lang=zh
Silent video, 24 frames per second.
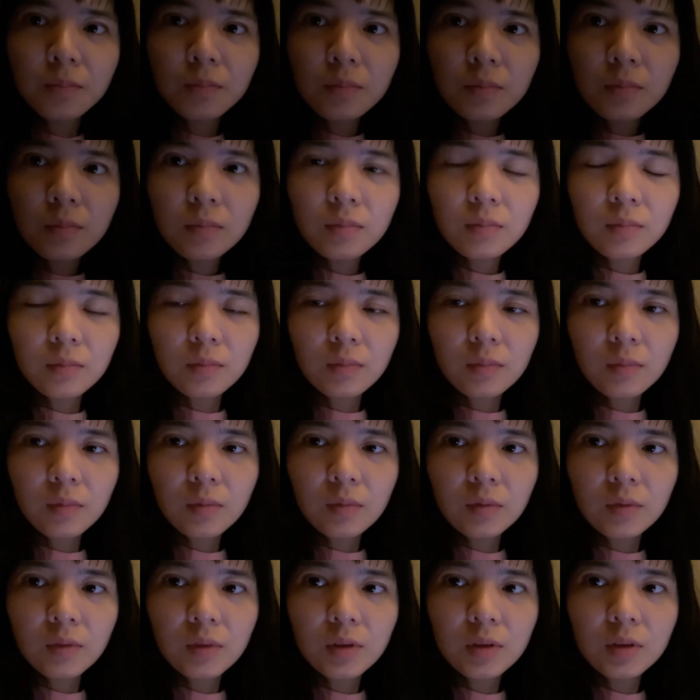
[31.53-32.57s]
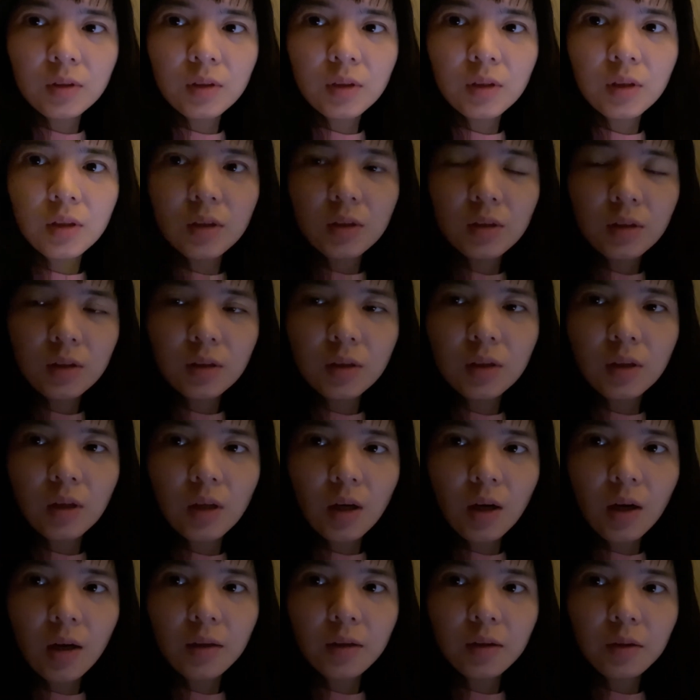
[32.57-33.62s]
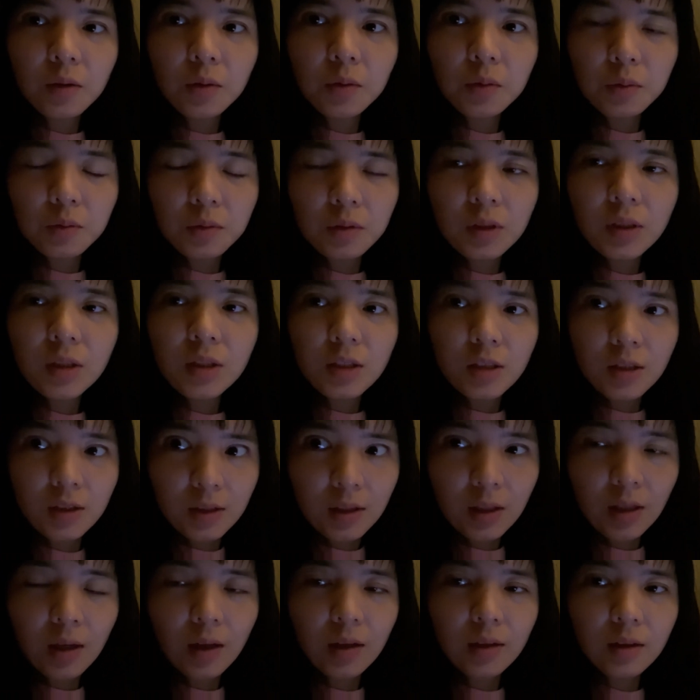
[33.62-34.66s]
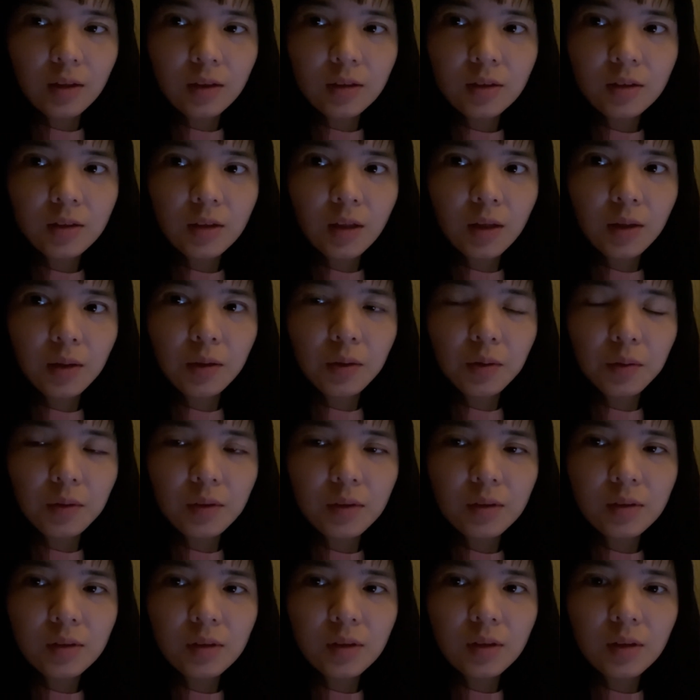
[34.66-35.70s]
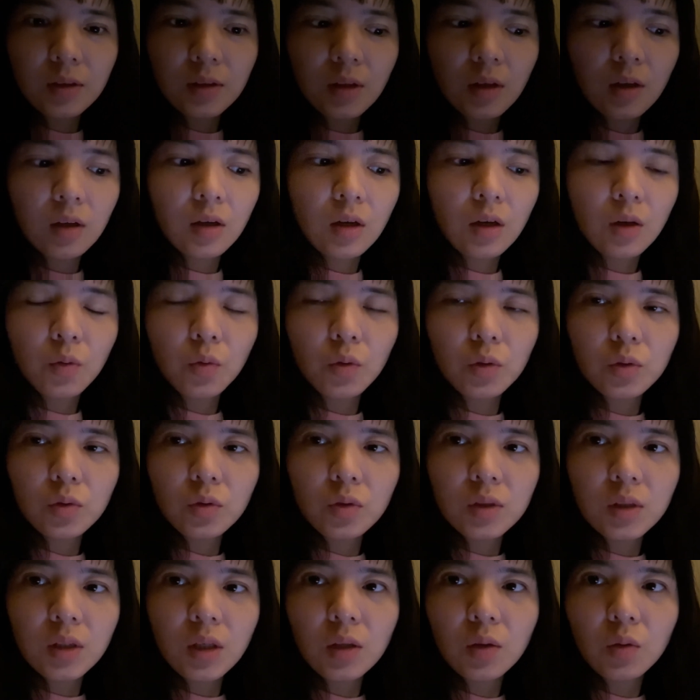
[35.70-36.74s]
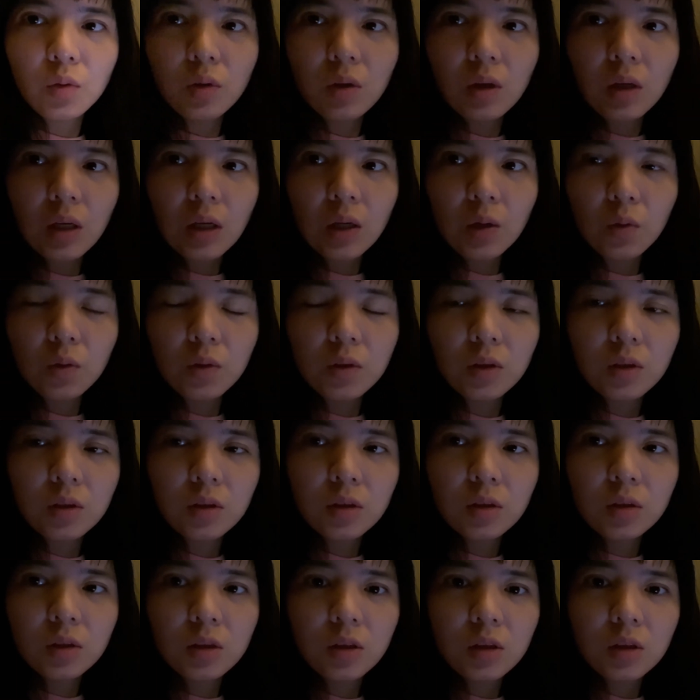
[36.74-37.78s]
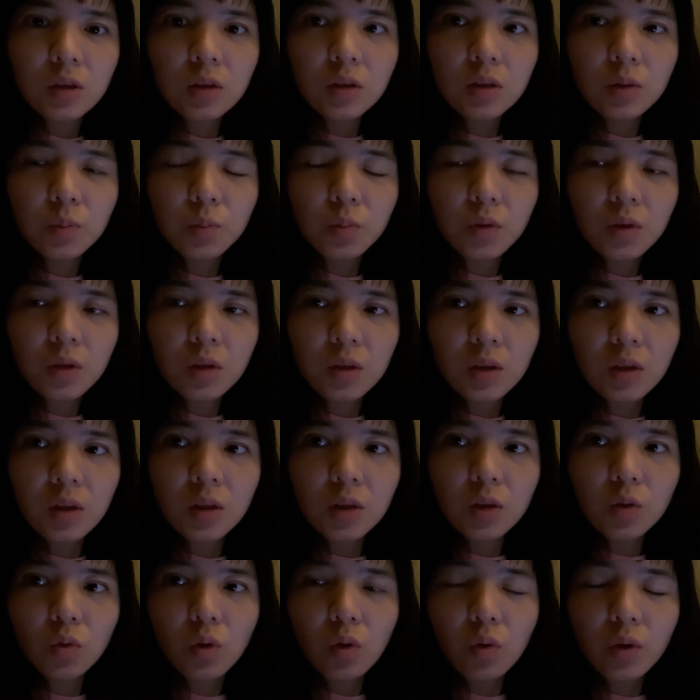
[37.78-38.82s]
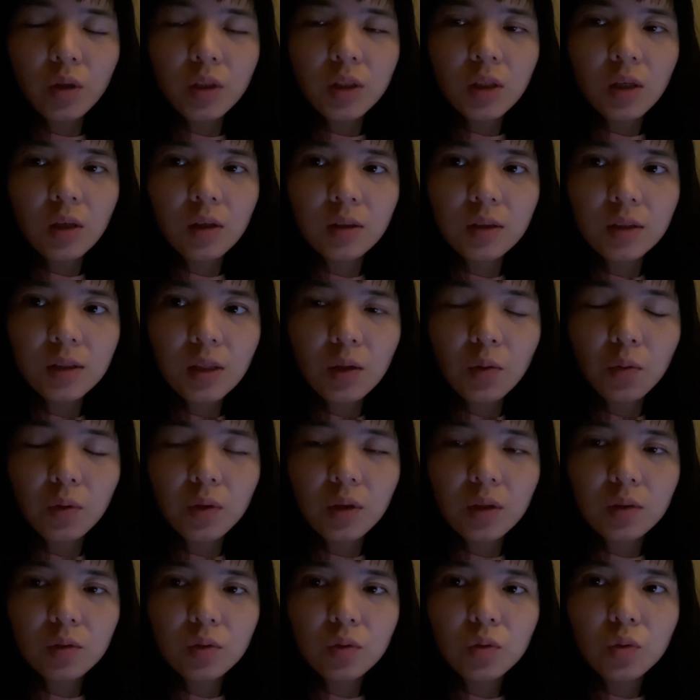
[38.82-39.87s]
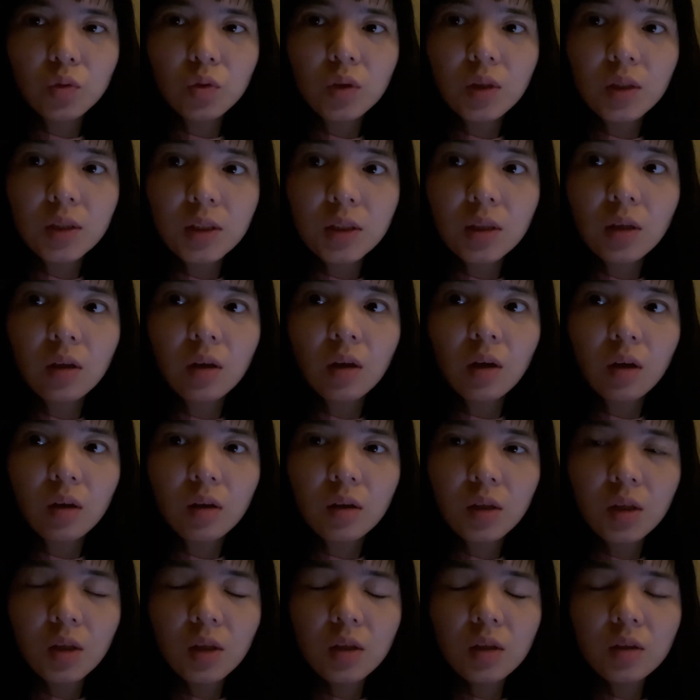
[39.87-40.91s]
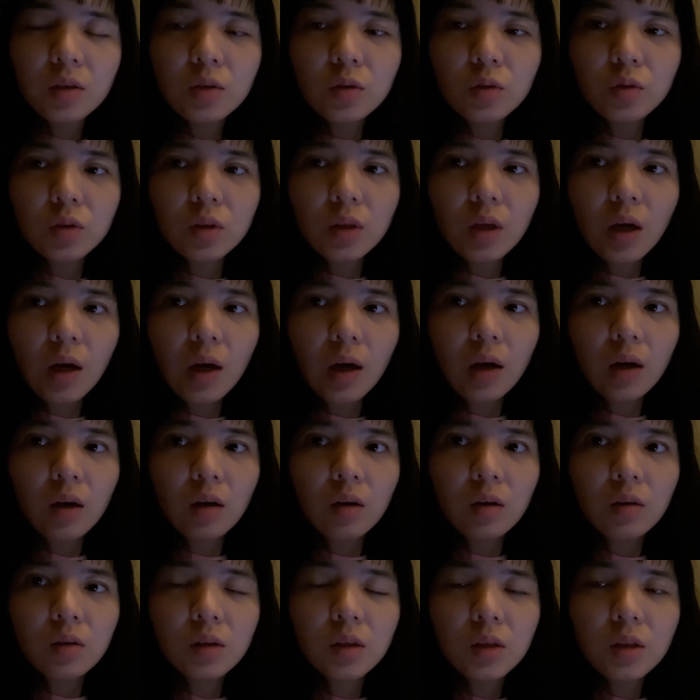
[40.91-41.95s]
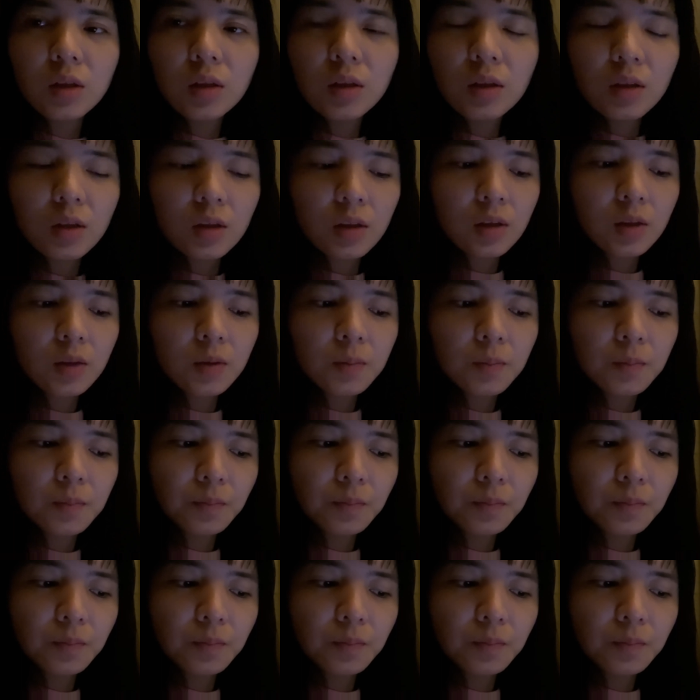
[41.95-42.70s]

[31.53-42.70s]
嗯，这件事竟然还能够坚持下来，也是挺有意思的。当然，我做菜的话，我是吃是不吃，但是我会尝一下我的做的酱料，就这还好。嗯，